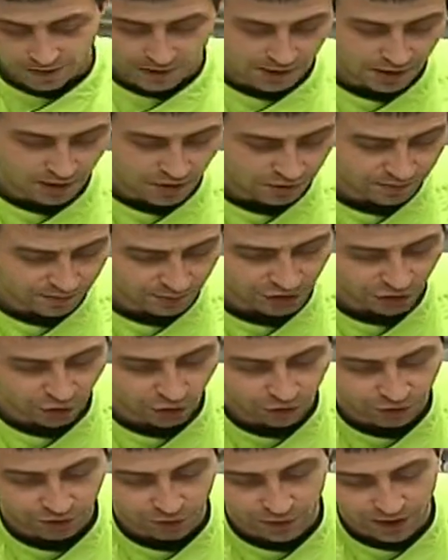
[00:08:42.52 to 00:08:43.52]
y nos vamos a
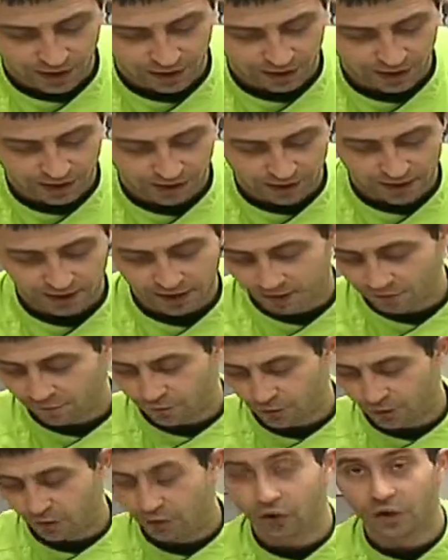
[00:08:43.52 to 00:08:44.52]
continuar al
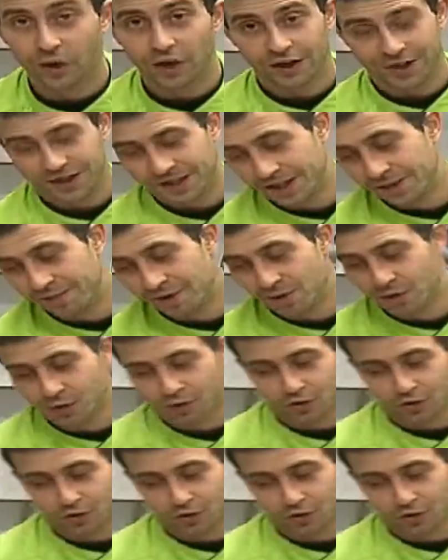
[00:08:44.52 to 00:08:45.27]
fuego. Ahora sí que me llevo